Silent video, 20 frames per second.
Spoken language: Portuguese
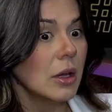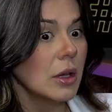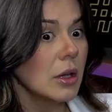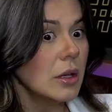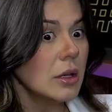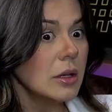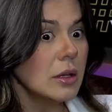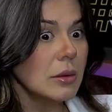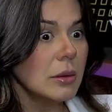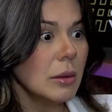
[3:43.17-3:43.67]

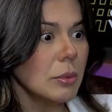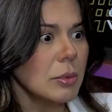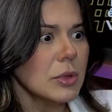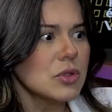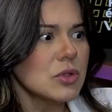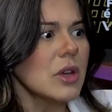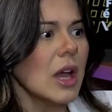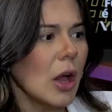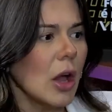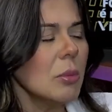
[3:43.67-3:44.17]
E a
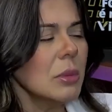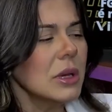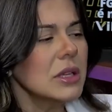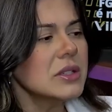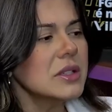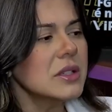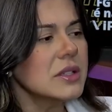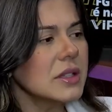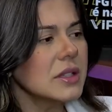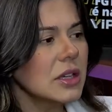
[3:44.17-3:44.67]
pessoa realmente
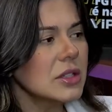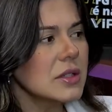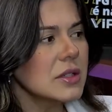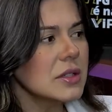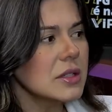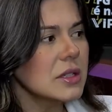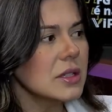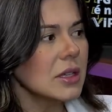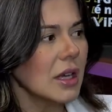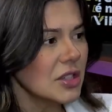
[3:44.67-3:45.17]
se sente
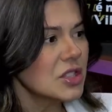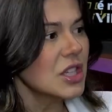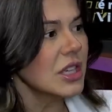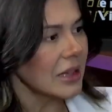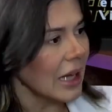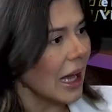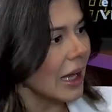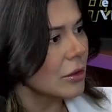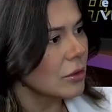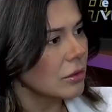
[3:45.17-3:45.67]
assim,
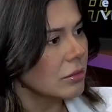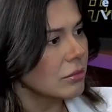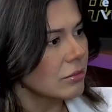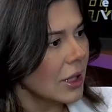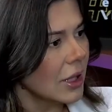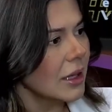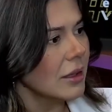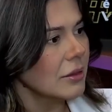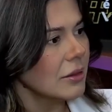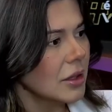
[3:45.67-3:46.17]
rejeitado,
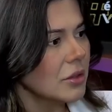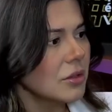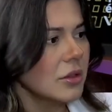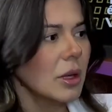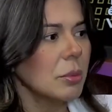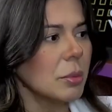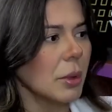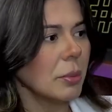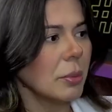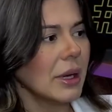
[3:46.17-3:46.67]
né? Dentro
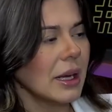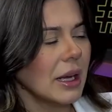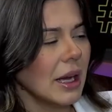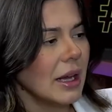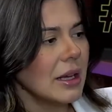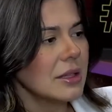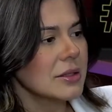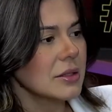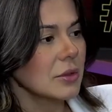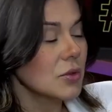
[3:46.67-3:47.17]
da própria
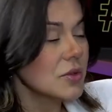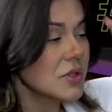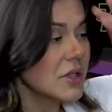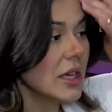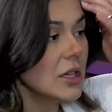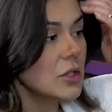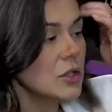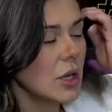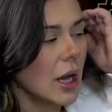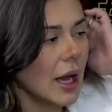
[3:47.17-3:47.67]
casa, não
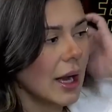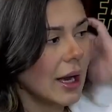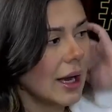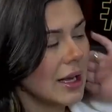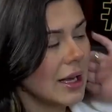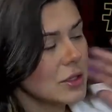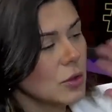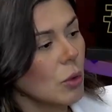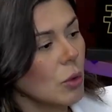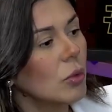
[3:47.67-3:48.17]
sente a
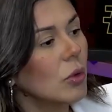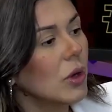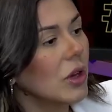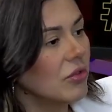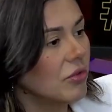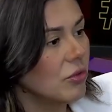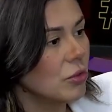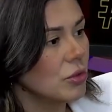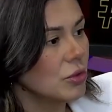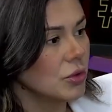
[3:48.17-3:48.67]
casa como um
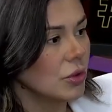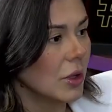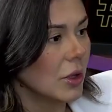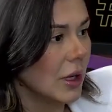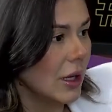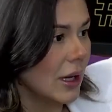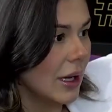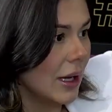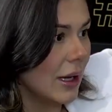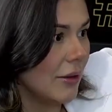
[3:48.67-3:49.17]
refúgio.
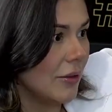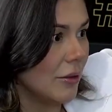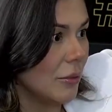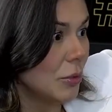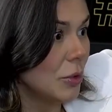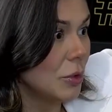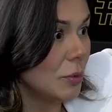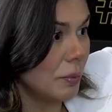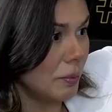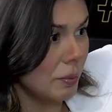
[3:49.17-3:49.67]

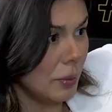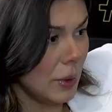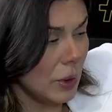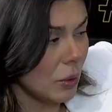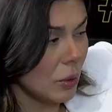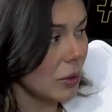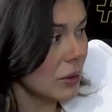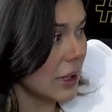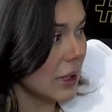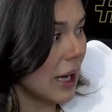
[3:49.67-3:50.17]
Muito, pelo
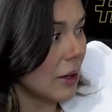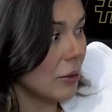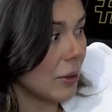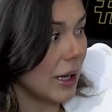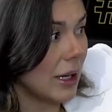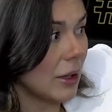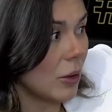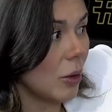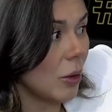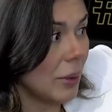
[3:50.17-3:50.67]
contrário, o
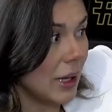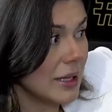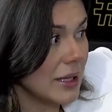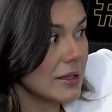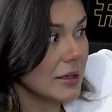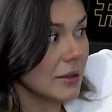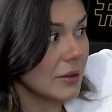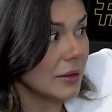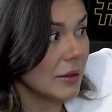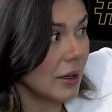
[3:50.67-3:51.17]
cara
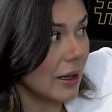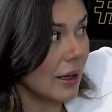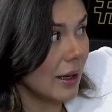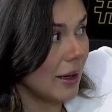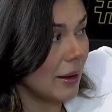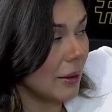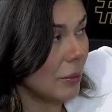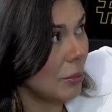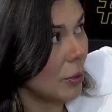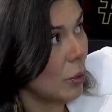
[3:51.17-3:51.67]
começa
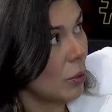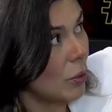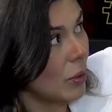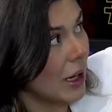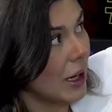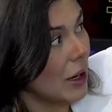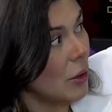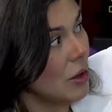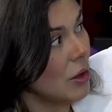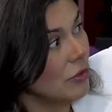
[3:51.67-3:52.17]
a
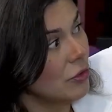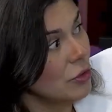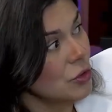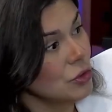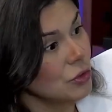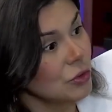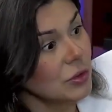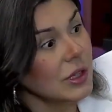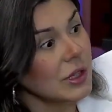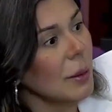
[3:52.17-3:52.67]
procurar o
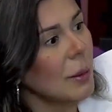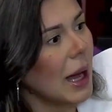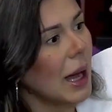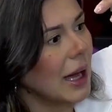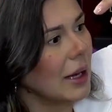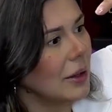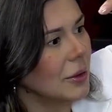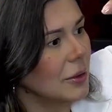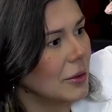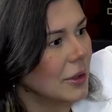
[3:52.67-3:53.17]
refúgio no
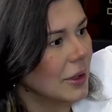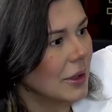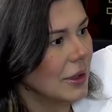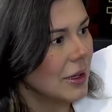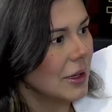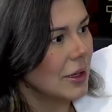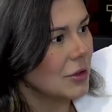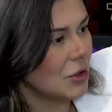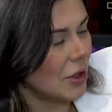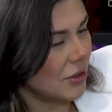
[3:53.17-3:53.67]
trabalho.
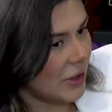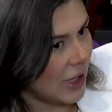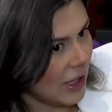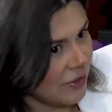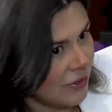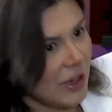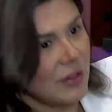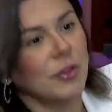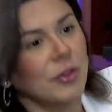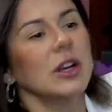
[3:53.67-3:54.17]
Só quer
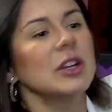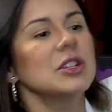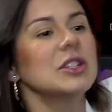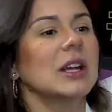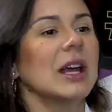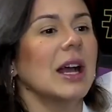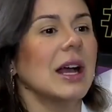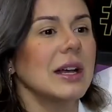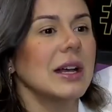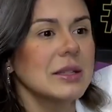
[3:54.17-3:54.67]
ficar fora de
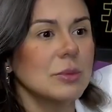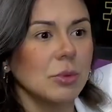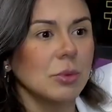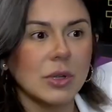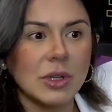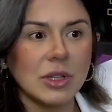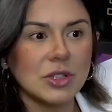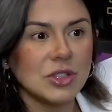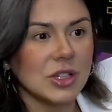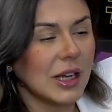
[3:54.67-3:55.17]
casa
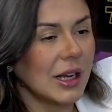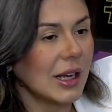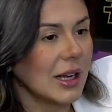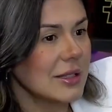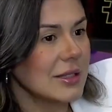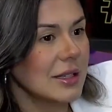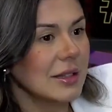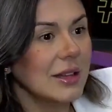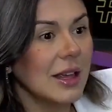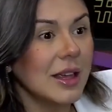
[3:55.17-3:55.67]
porque chegar em
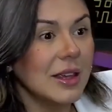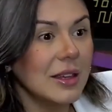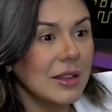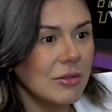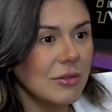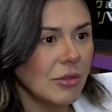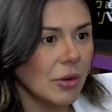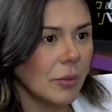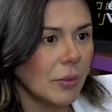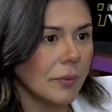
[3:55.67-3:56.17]
casa é
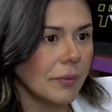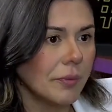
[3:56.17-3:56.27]
terrível.